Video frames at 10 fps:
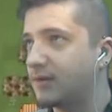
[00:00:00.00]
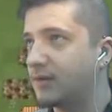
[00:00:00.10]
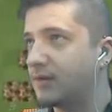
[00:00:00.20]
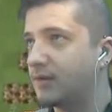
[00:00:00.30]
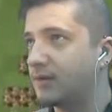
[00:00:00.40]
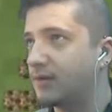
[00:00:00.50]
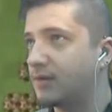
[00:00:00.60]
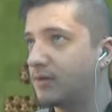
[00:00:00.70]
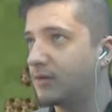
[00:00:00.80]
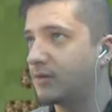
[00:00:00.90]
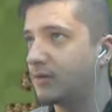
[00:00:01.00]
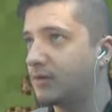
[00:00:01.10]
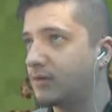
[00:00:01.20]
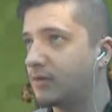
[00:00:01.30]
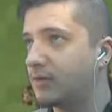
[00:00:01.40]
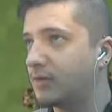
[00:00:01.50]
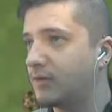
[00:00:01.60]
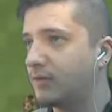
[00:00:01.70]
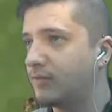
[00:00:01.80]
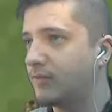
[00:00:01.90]
Euh,
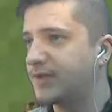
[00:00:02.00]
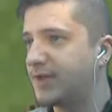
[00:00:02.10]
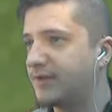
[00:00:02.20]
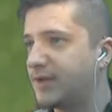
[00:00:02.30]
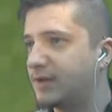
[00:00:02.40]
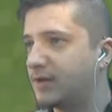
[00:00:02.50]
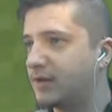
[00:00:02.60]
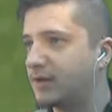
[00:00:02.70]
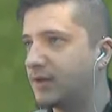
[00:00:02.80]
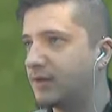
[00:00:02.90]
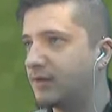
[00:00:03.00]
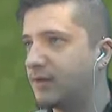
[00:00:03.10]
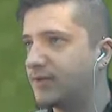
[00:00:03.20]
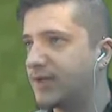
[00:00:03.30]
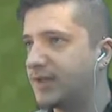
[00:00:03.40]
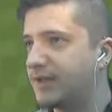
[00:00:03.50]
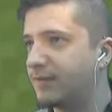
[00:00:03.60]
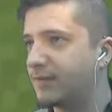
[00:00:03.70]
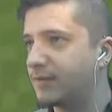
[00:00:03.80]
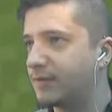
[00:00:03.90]
vous, vous allez venir là, et vous allez
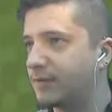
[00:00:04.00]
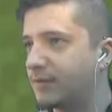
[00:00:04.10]
défendre.